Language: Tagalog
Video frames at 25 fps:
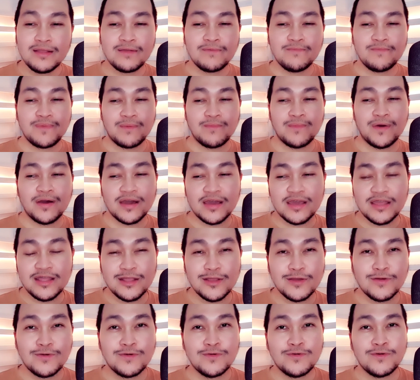ng
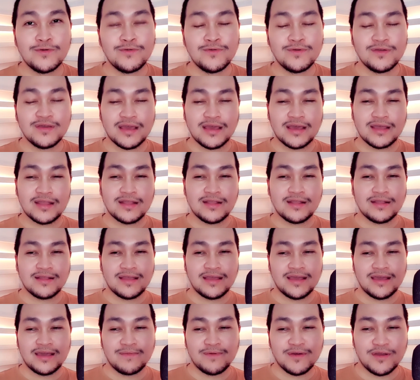pamangkin ko, yan,
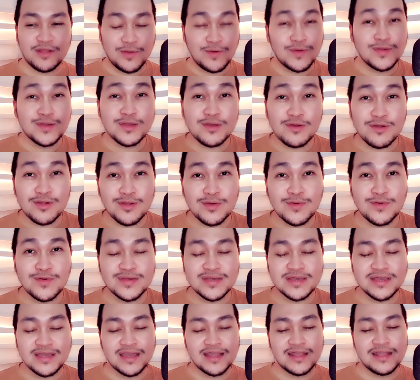eh,
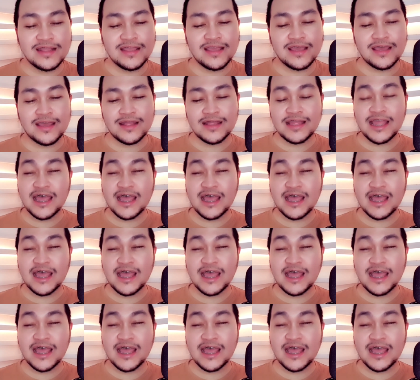close-close, ganyan.